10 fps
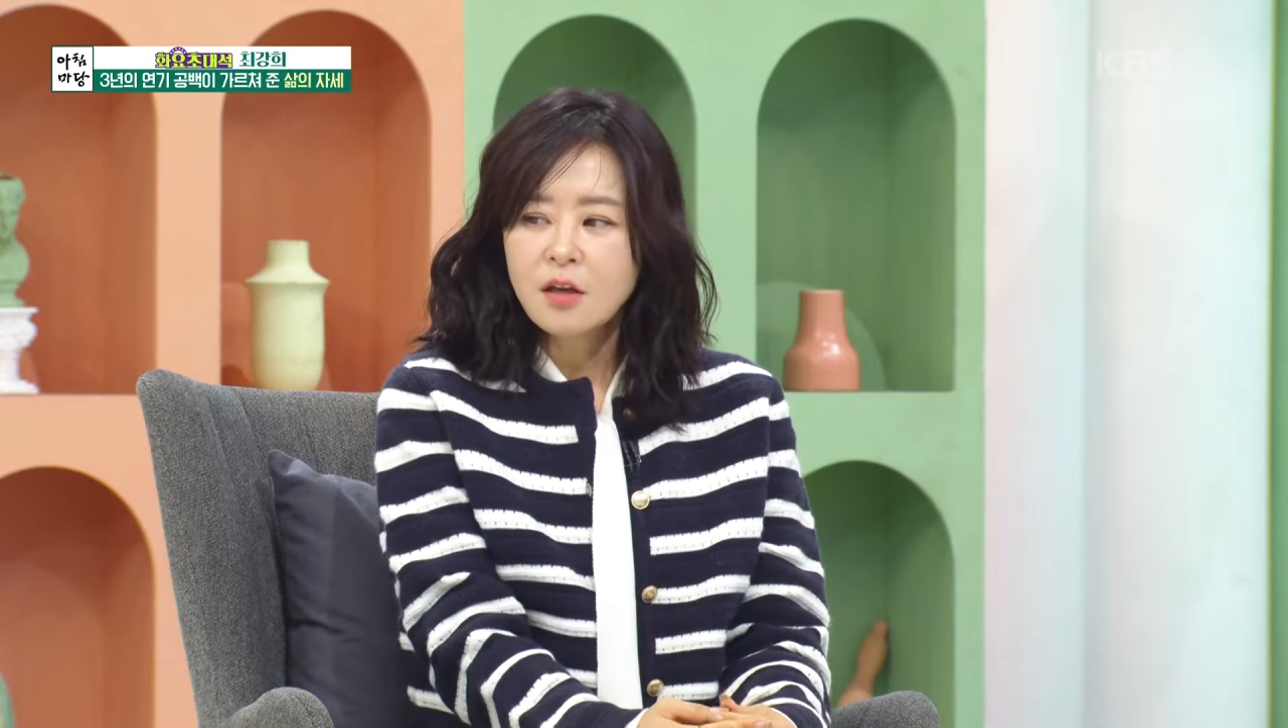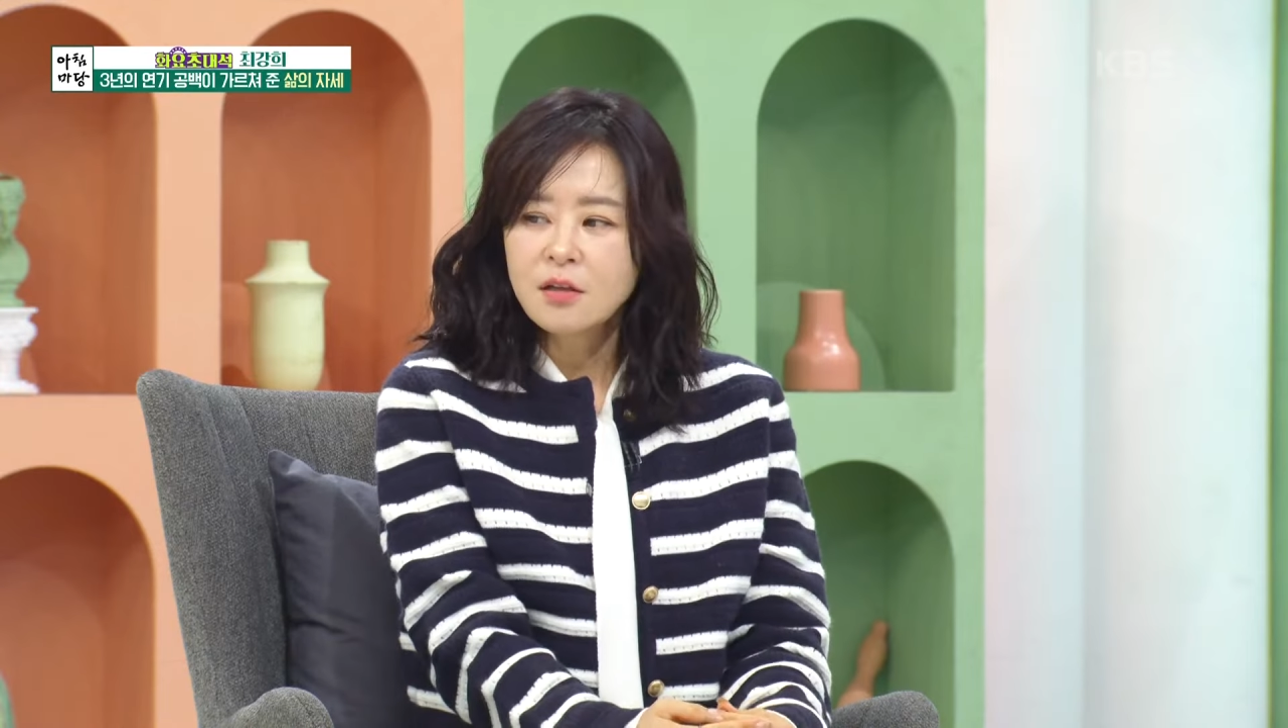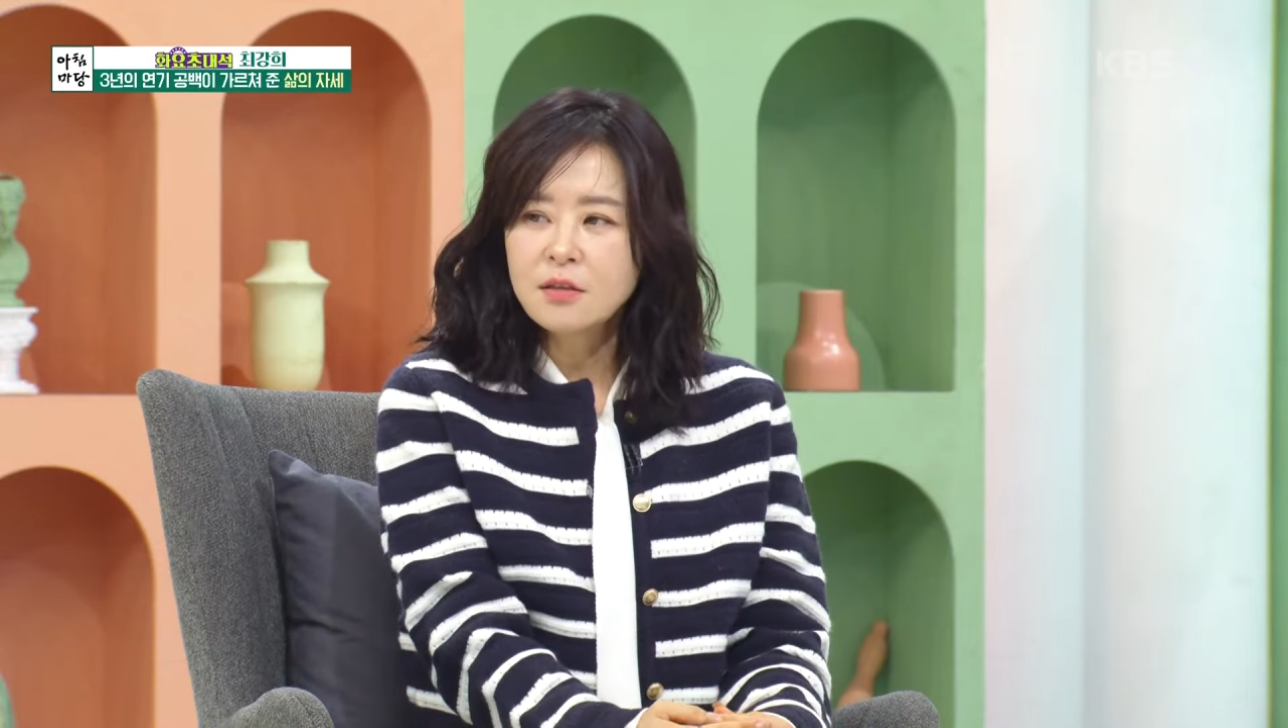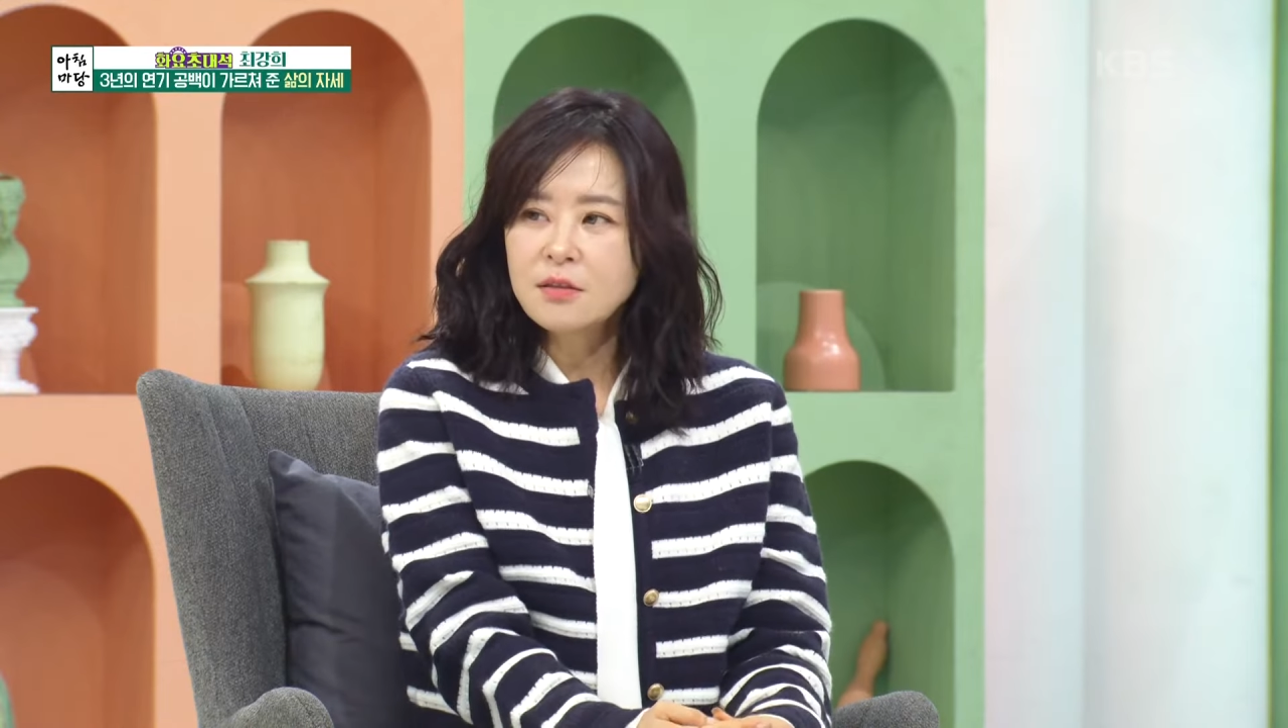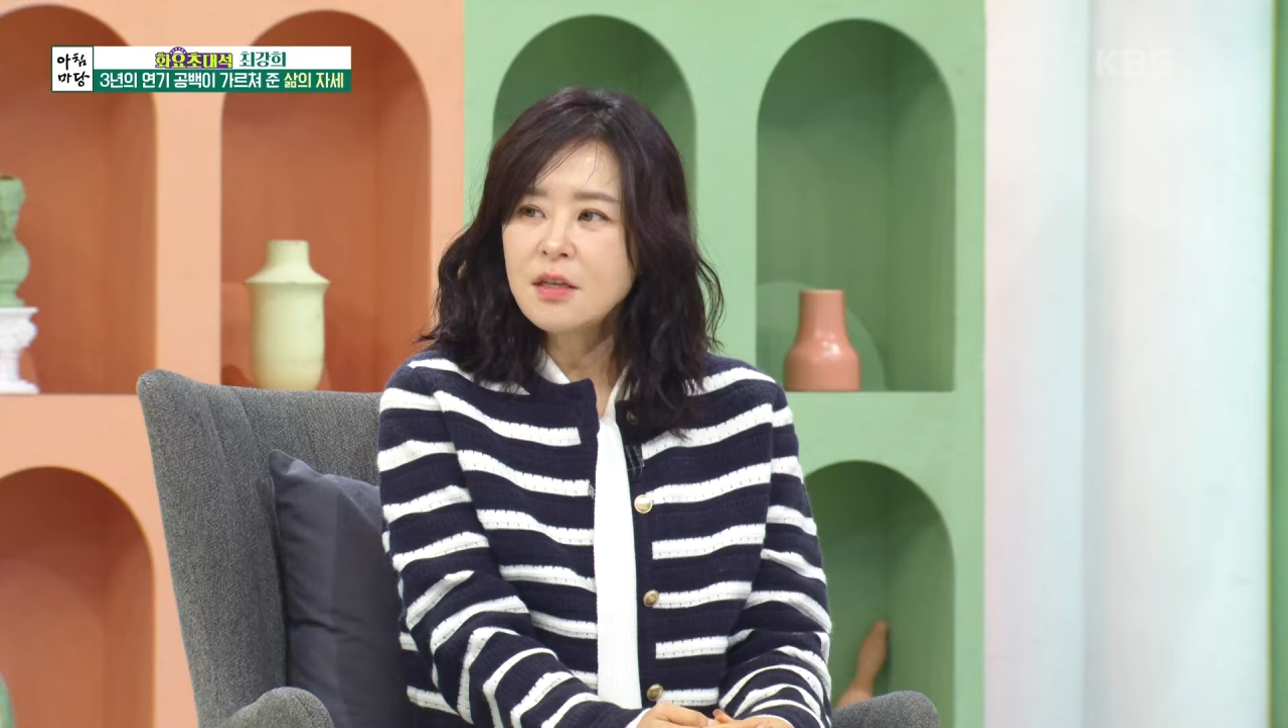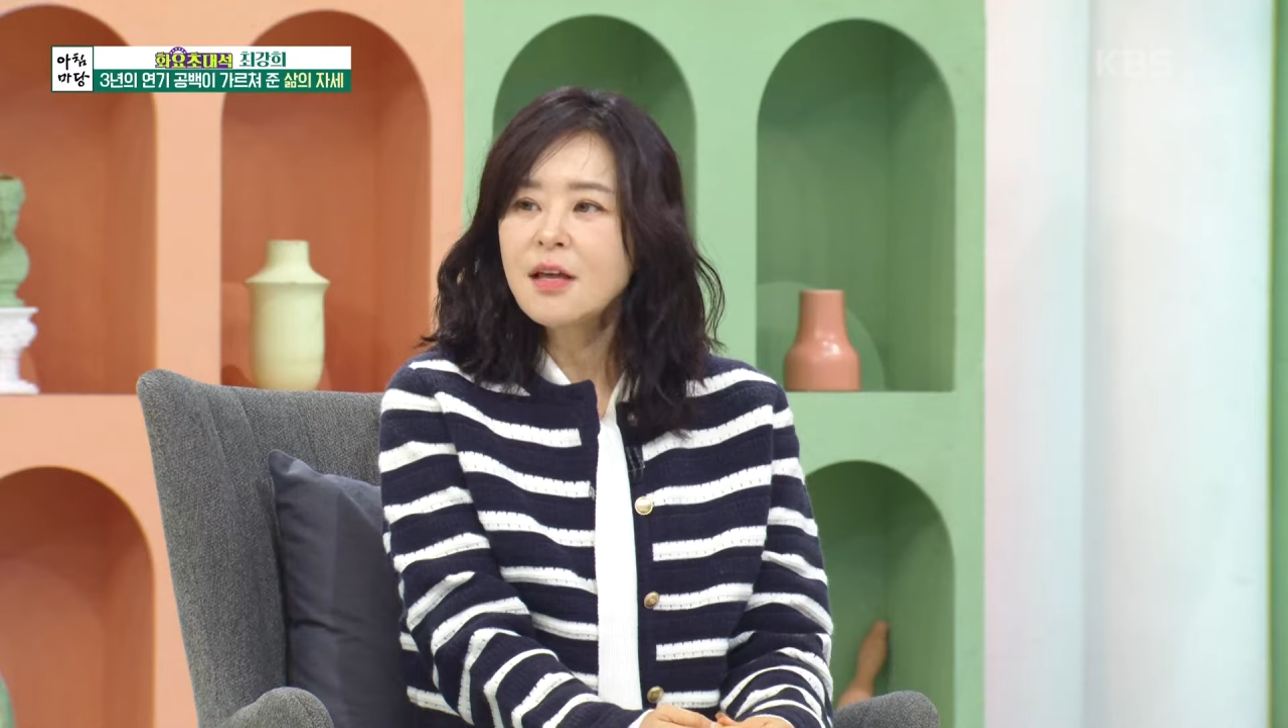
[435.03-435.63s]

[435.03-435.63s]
그때